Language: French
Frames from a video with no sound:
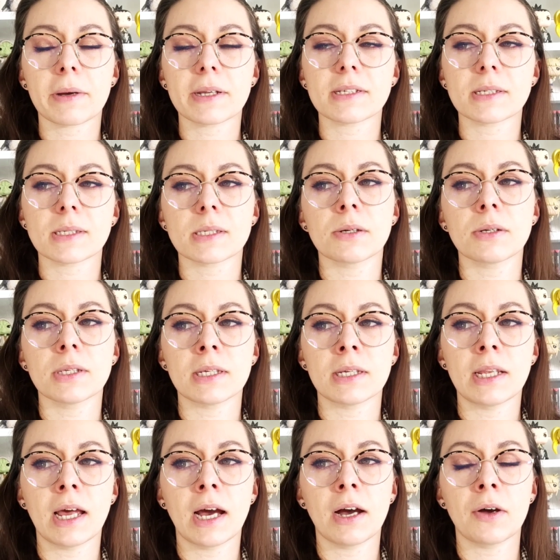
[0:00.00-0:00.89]
Pattinson,
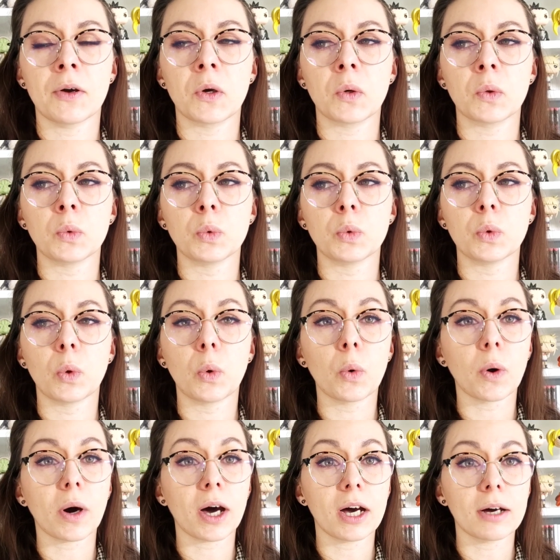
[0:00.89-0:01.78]
il a euh, une
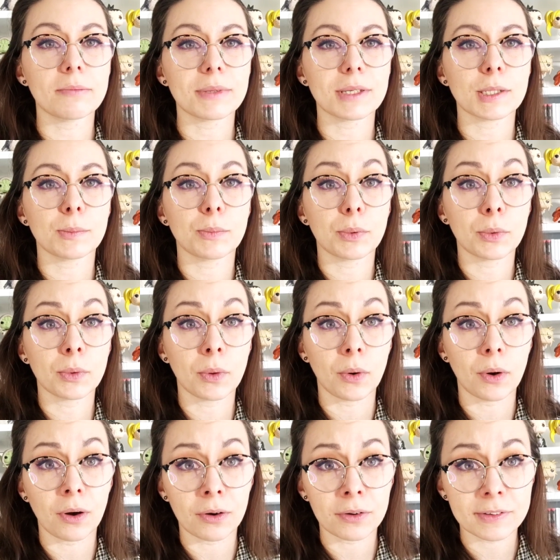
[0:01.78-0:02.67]
aura un petit peu
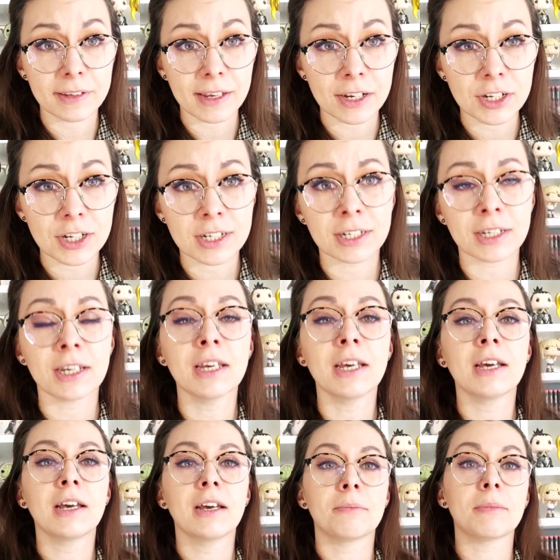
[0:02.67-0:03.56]
euh, entachée,
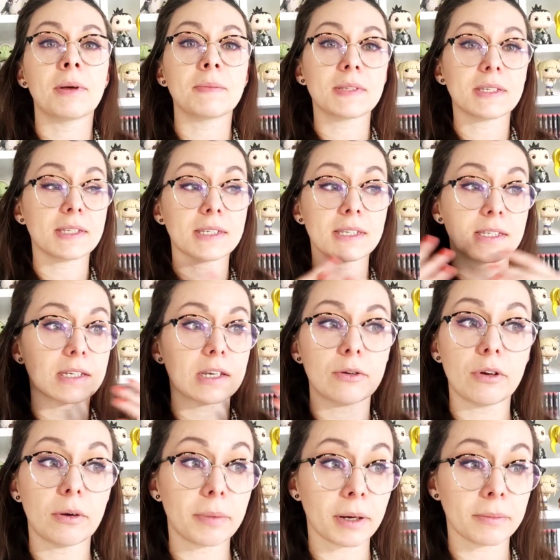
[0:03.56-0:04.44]
même si c'est ce
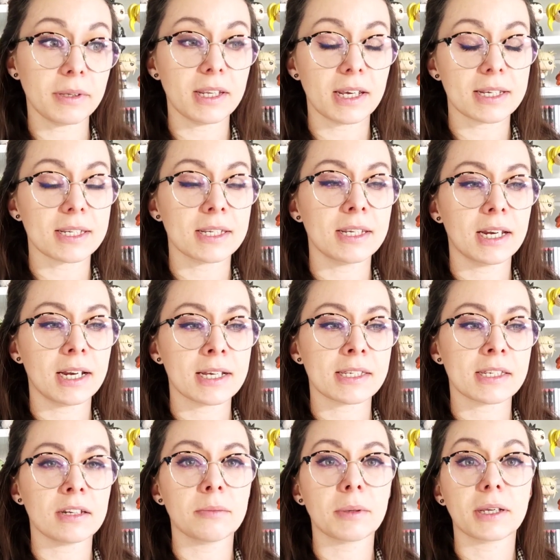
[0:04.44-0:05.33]
qui lui a permis d'accéder à la
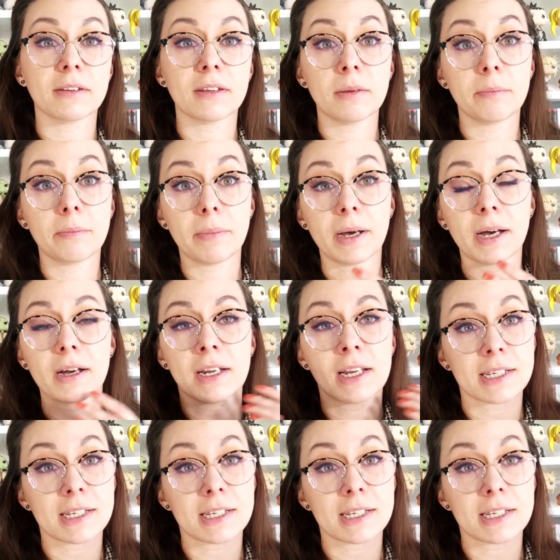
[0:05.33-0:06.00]
célébrité par